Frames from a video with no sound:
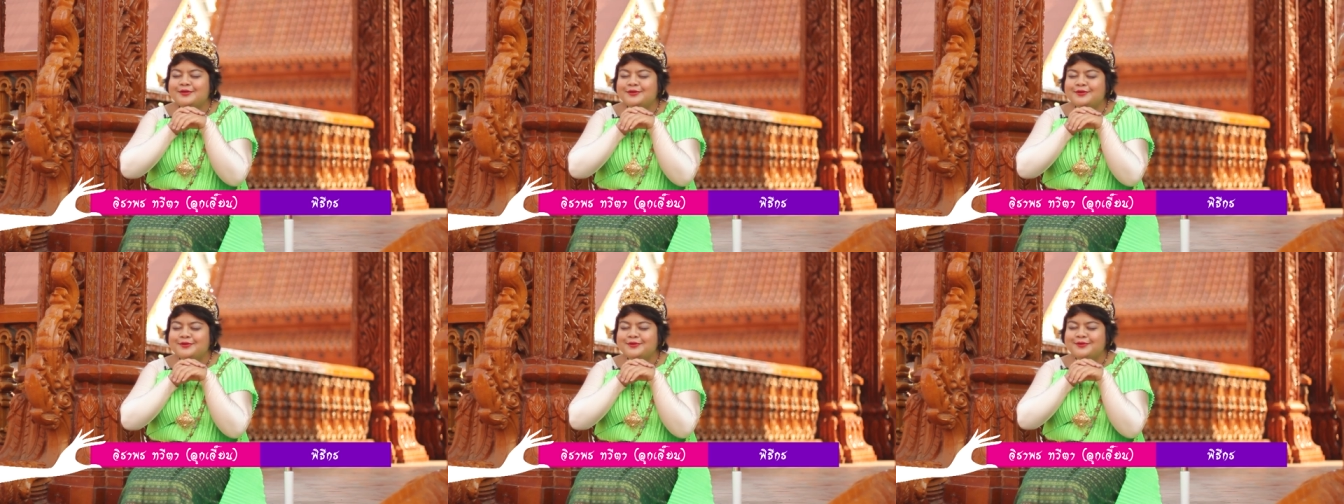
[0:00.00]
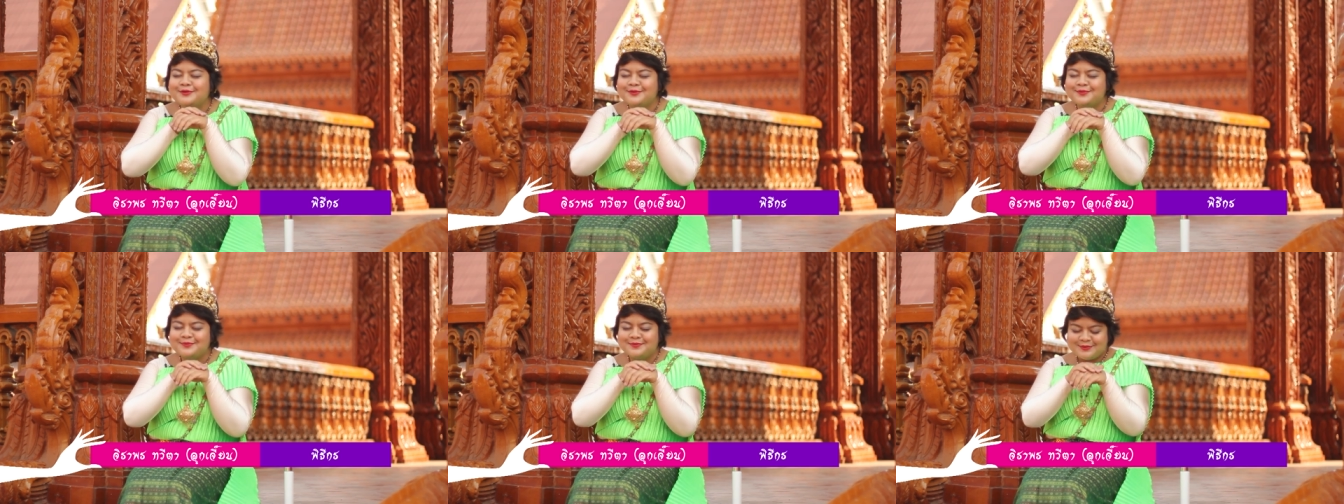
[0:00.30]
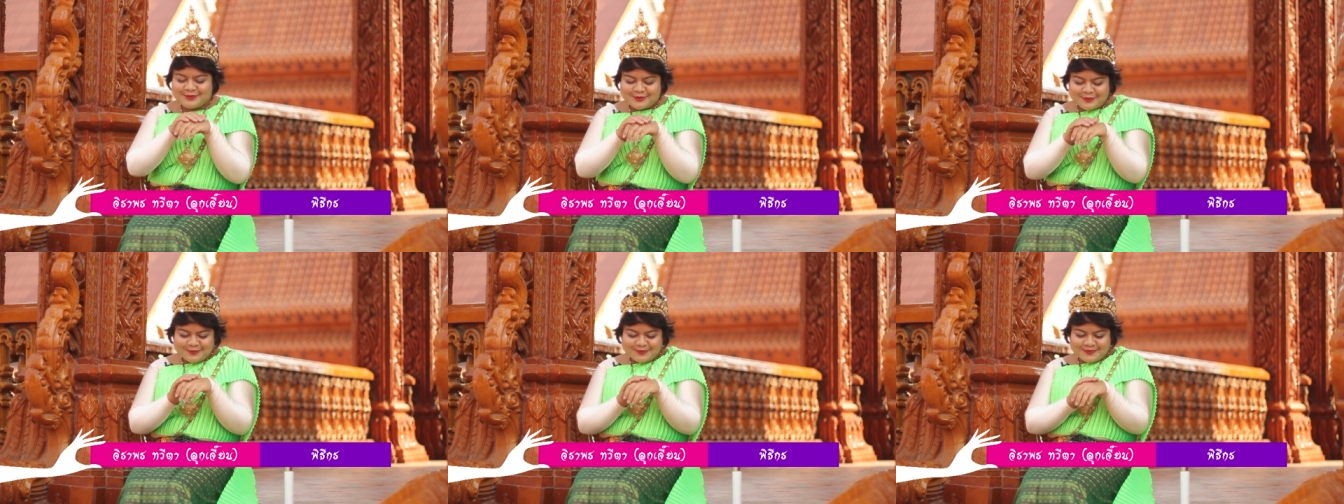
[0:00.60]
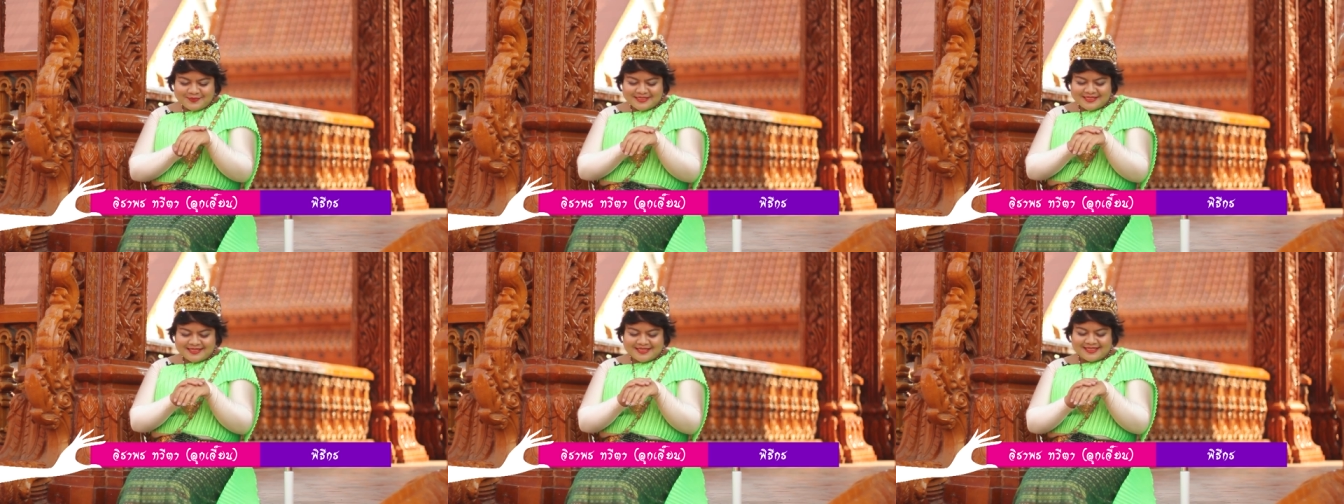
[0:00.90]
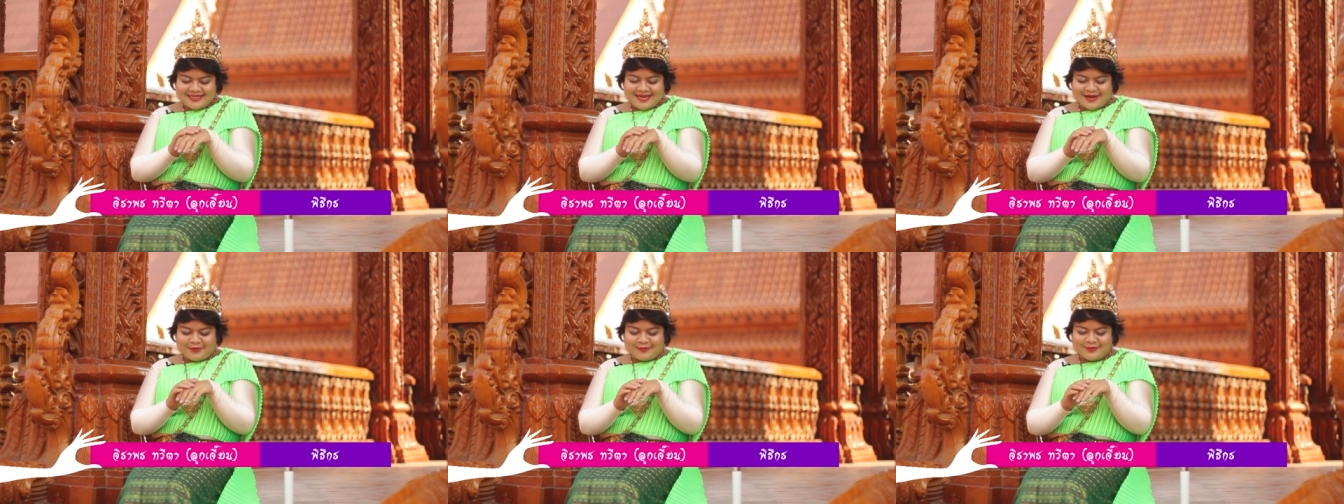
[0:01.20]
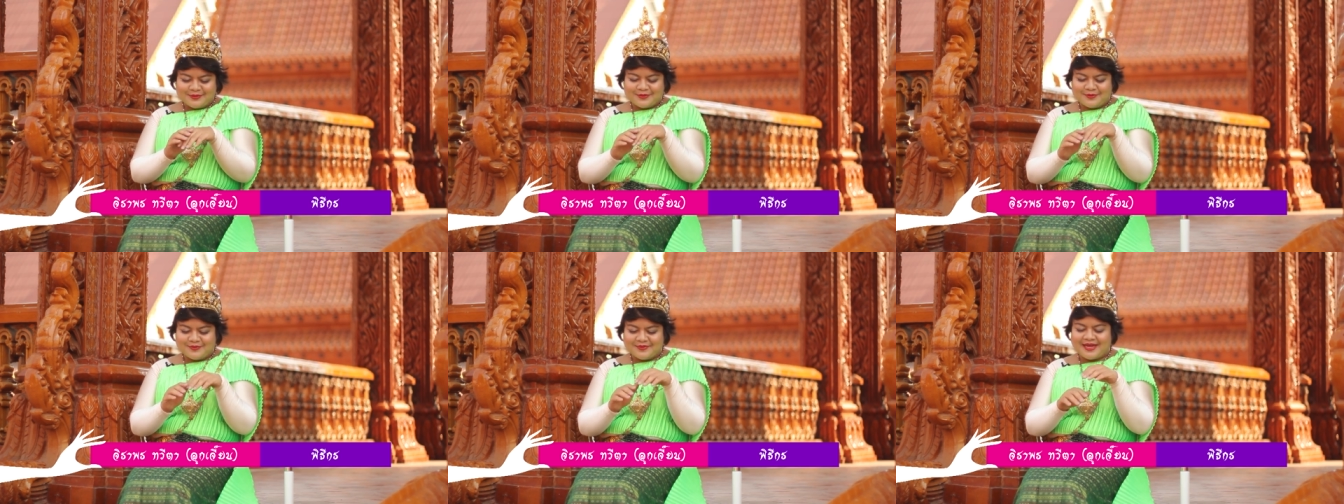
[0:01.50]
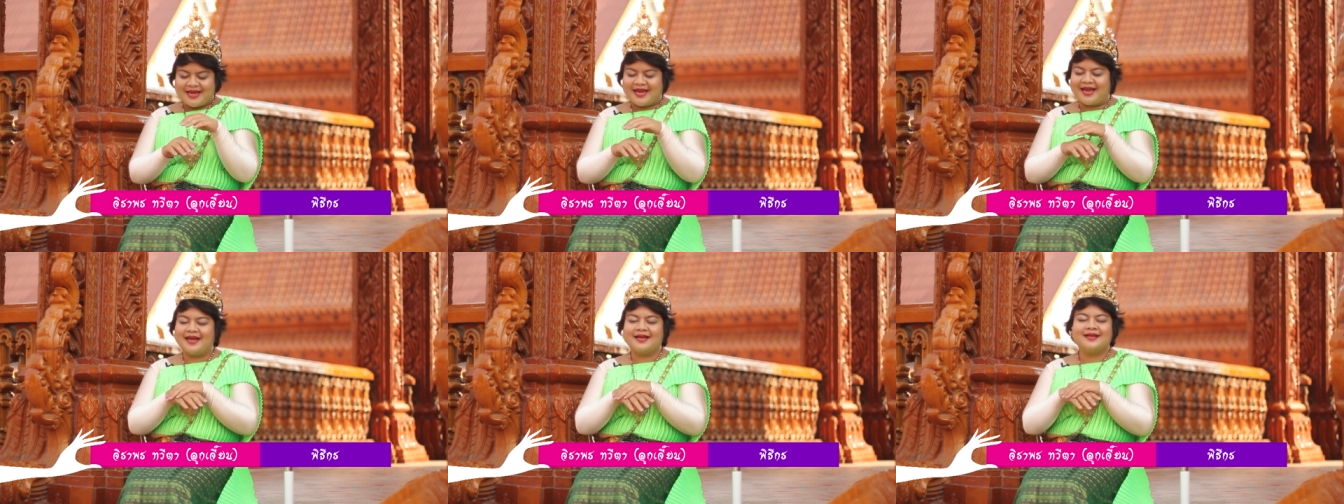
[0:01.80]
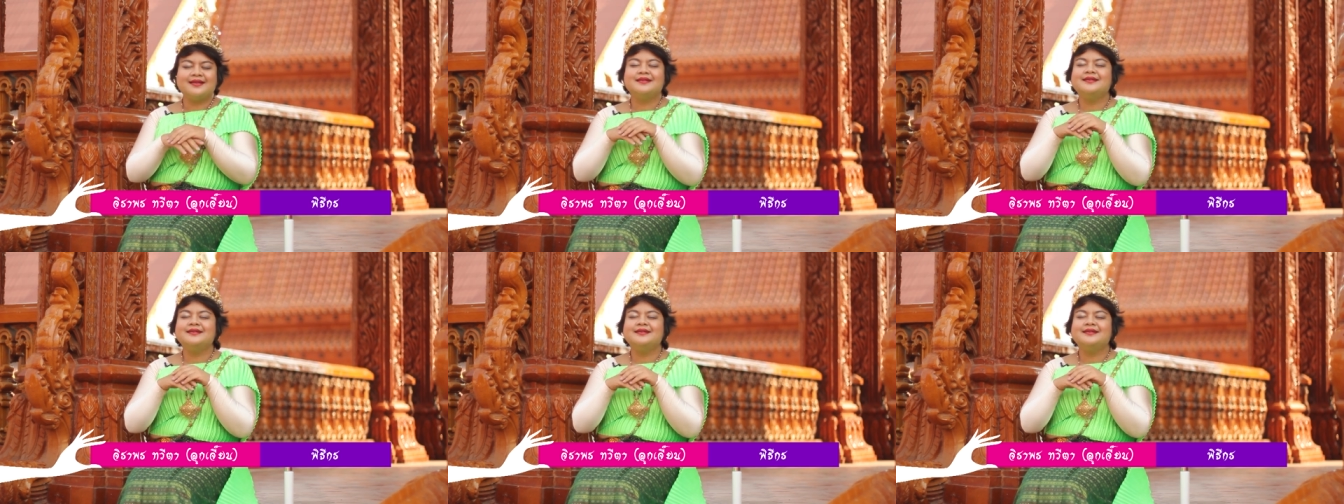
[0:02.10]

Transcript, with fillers: นุ่มชุ่มชื่นค่ะ คุณผู้ชมค่ะ